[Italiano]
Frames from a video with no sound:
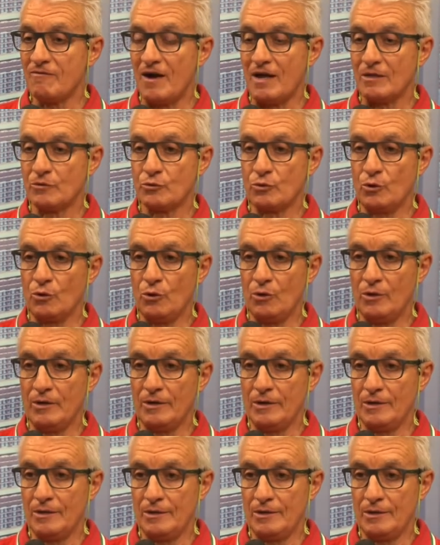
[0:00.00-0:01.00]
fatto
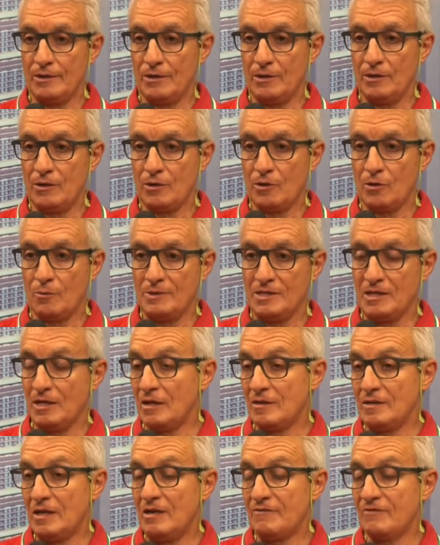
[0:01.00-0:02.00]
eh, dire, delle